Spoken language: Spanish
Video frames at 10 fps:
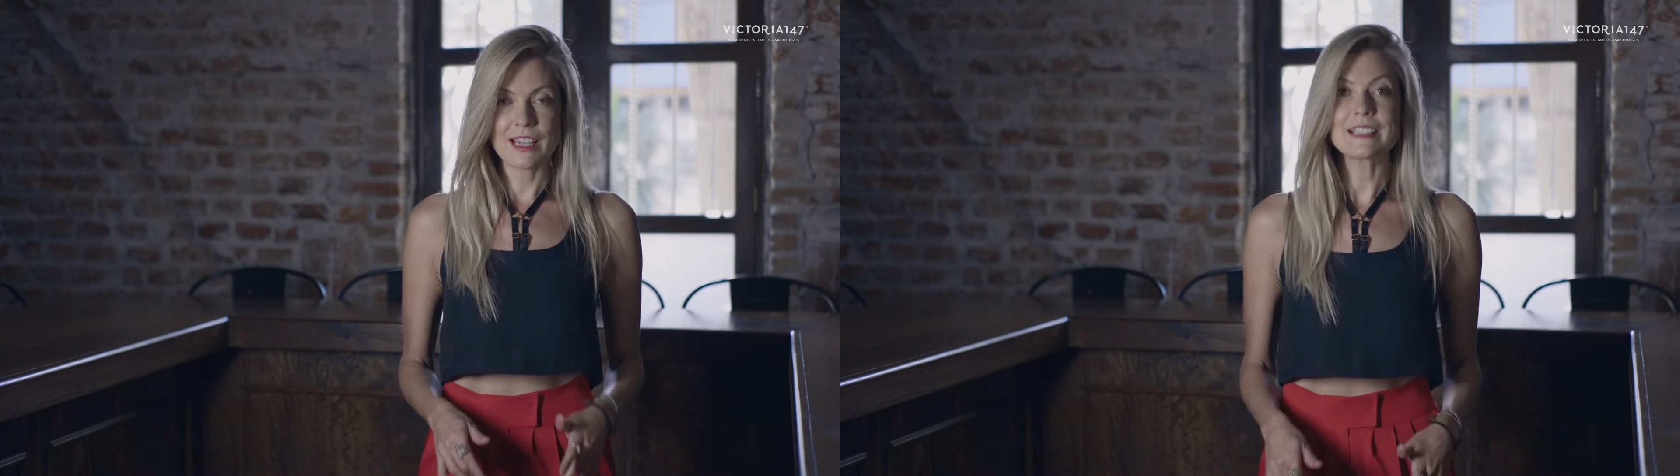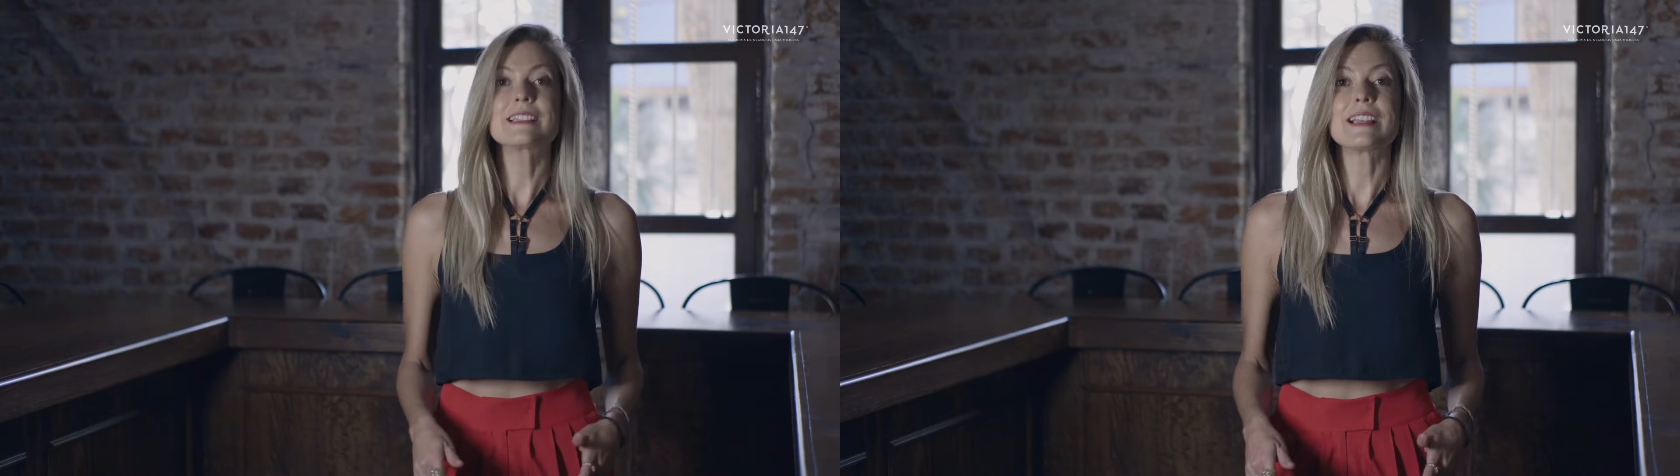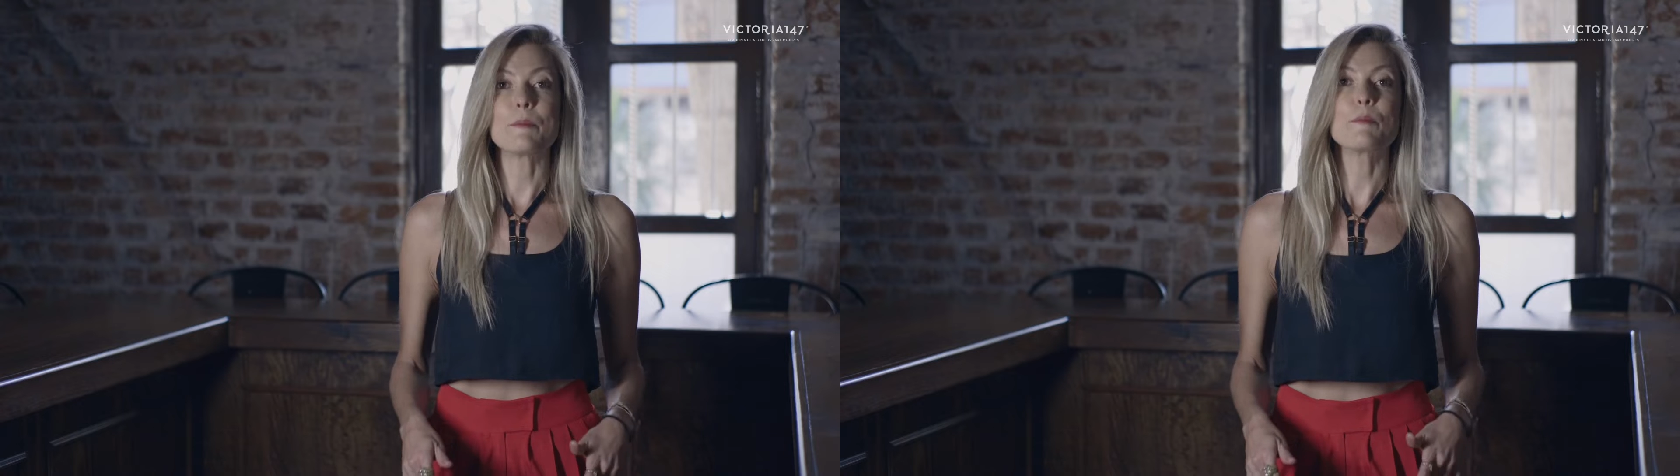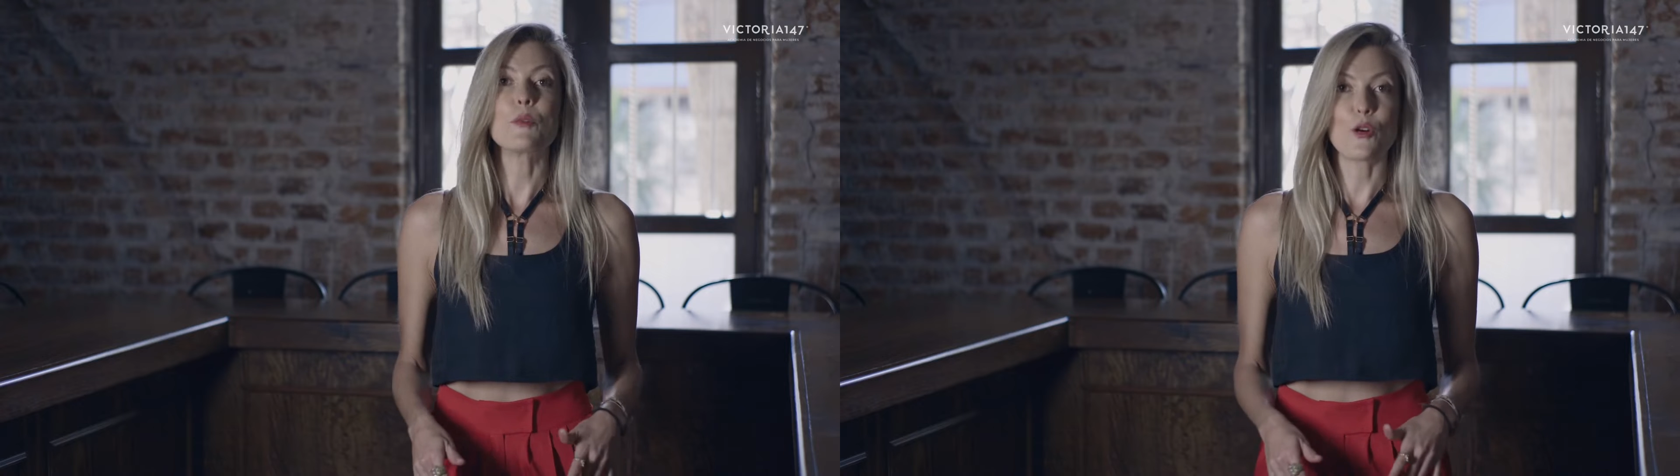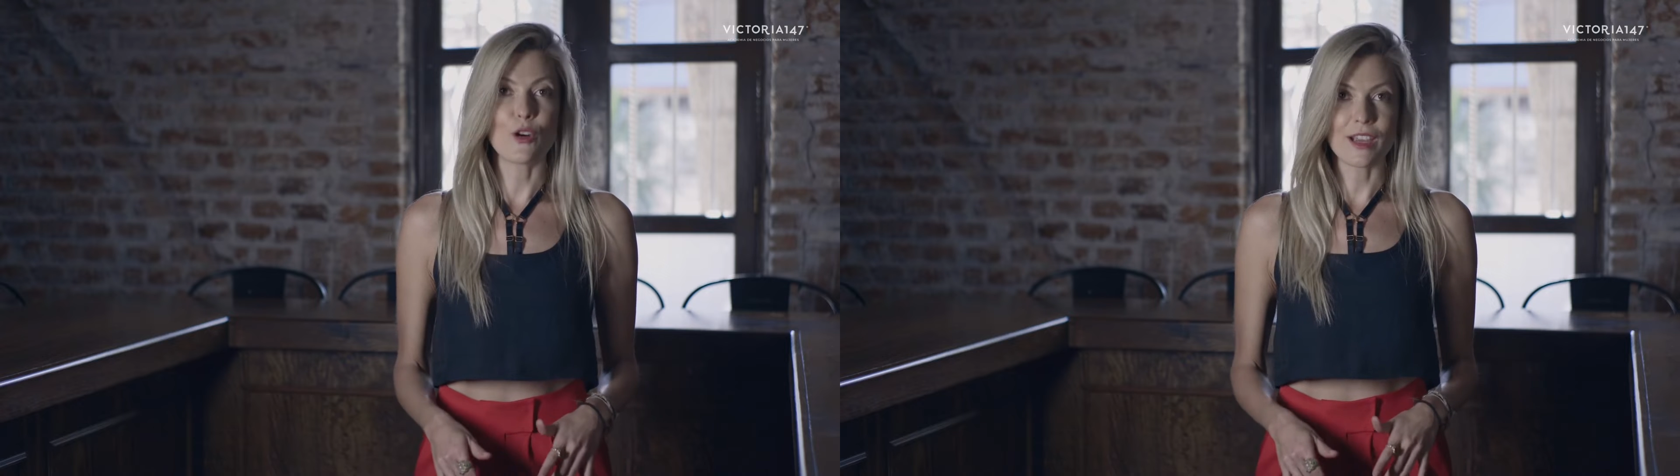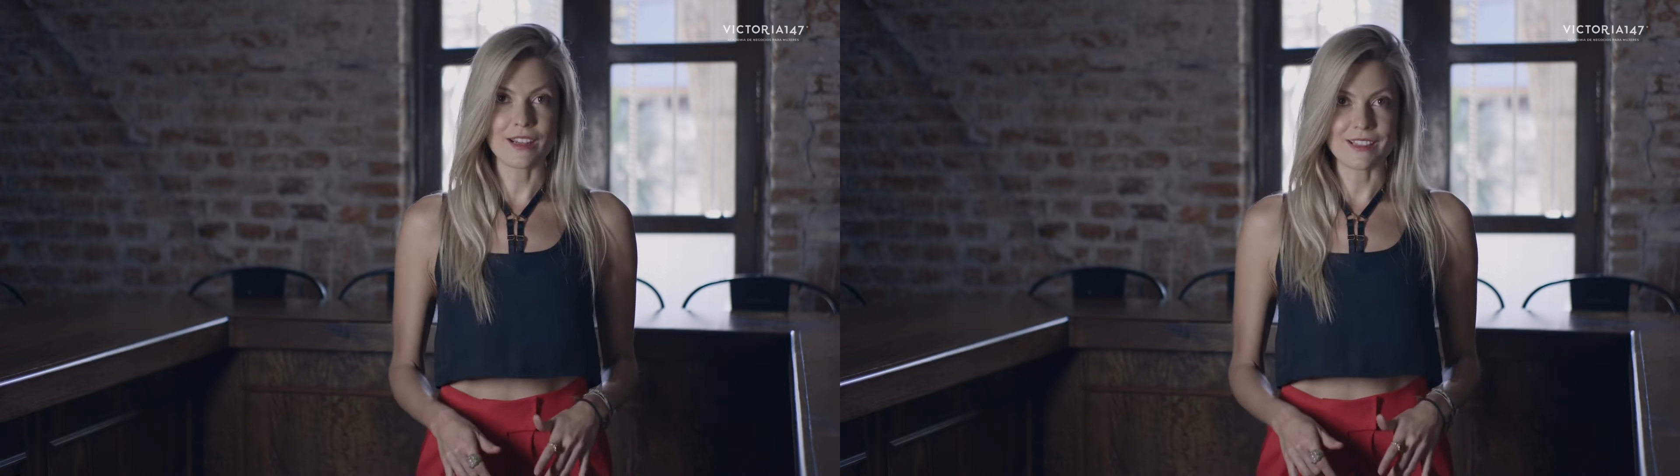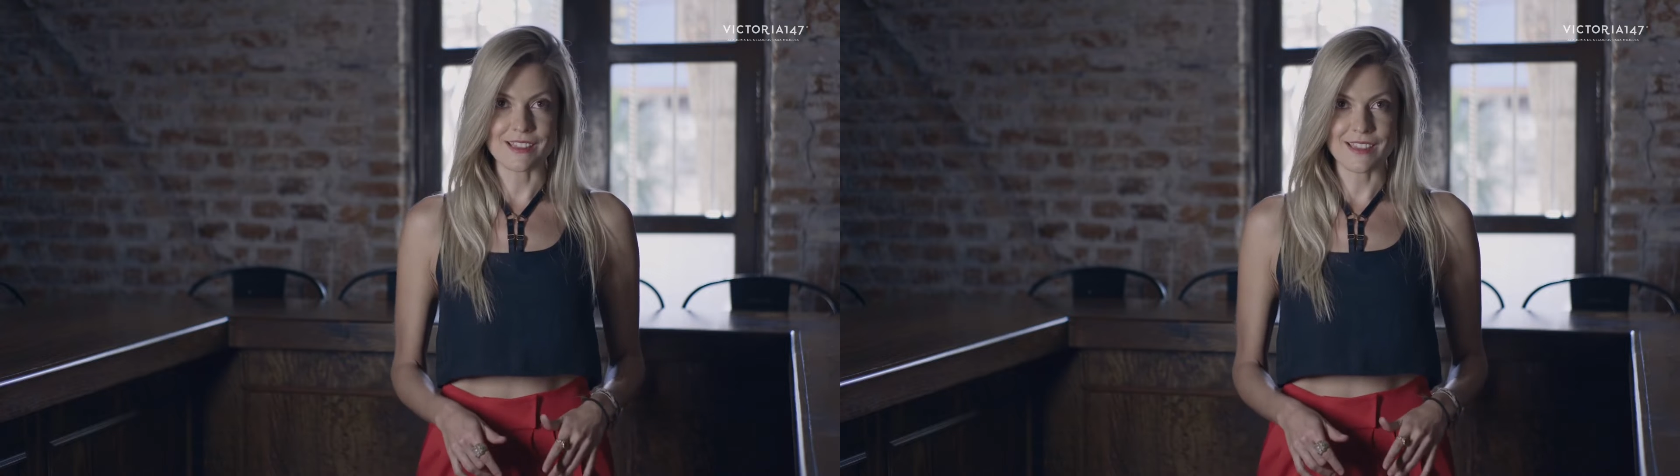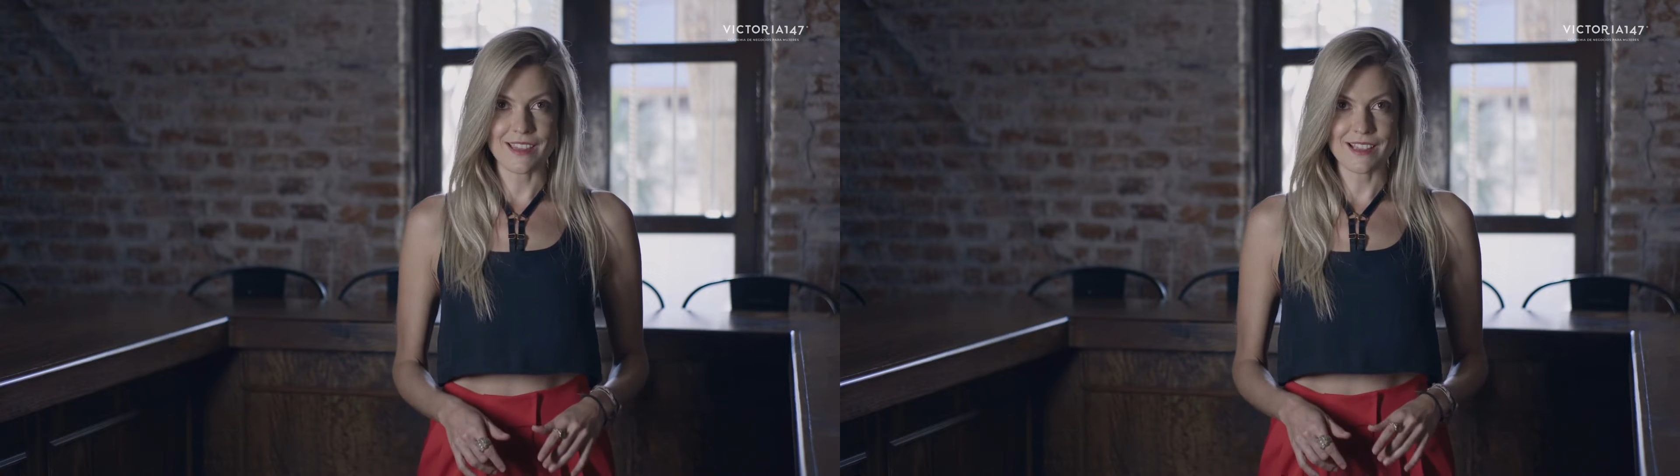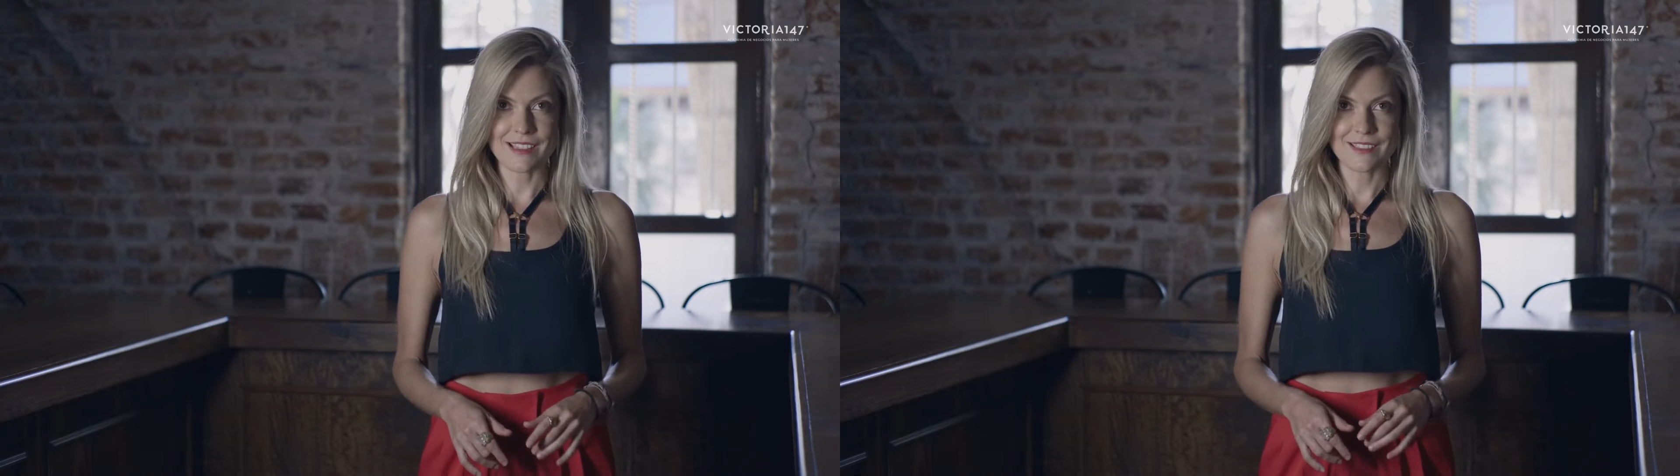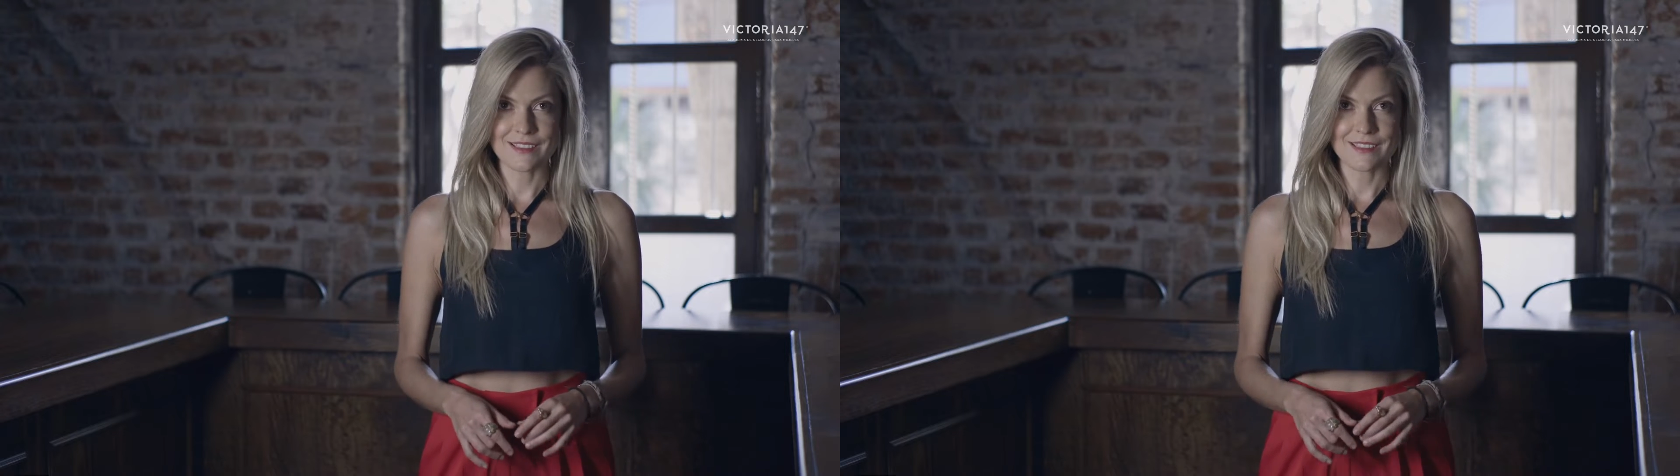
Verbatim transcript: este es el empujón que necesitas.